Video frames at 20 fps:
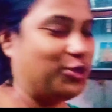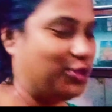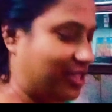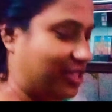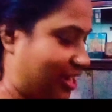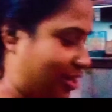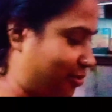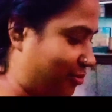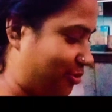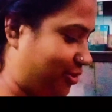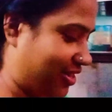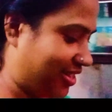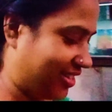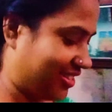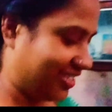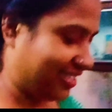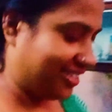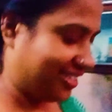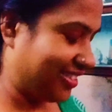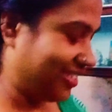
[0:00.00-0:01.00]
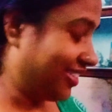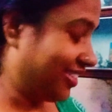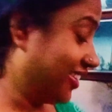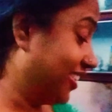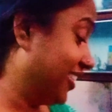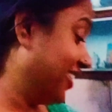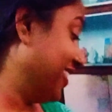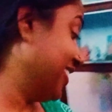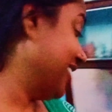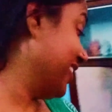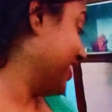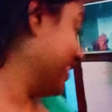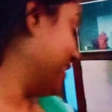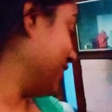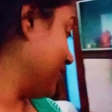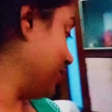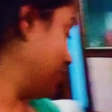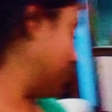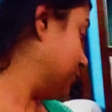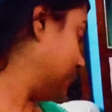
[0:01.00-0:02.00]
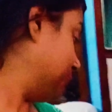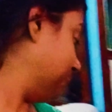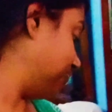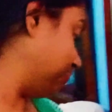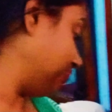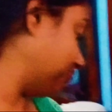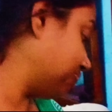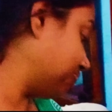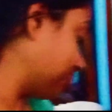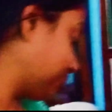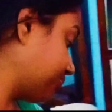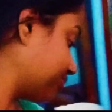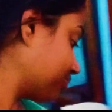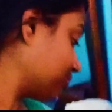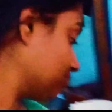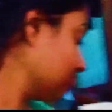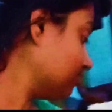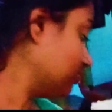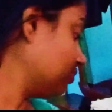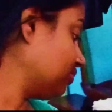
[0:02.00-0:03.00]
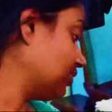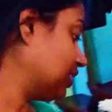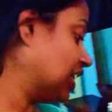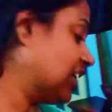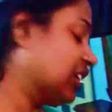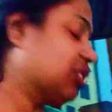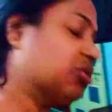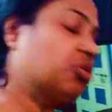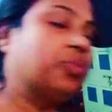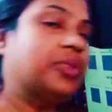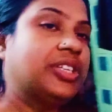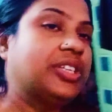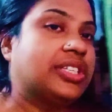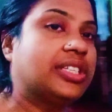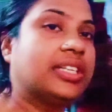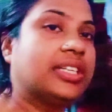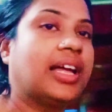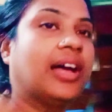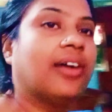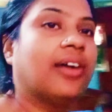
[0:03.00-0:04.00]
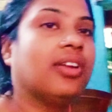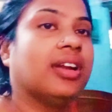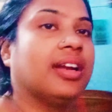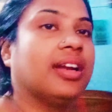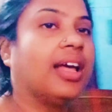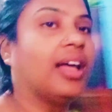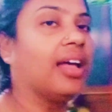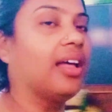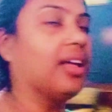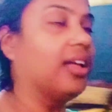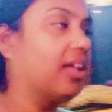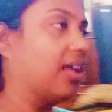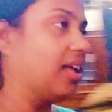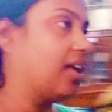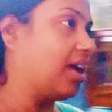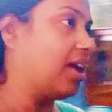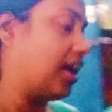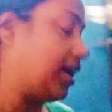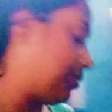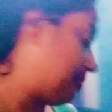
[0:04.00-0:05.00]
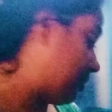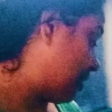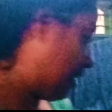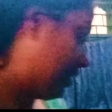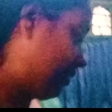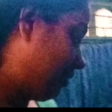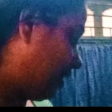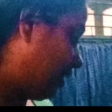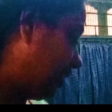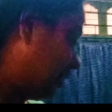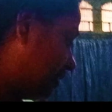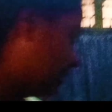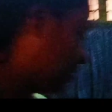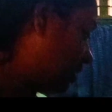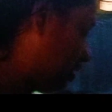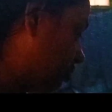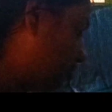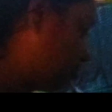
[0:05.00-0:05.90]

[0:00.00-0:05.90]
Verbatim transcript: সারবো আর কি তো একটু বৃষ্টি না হলে না আর ভালো লাগছে না গো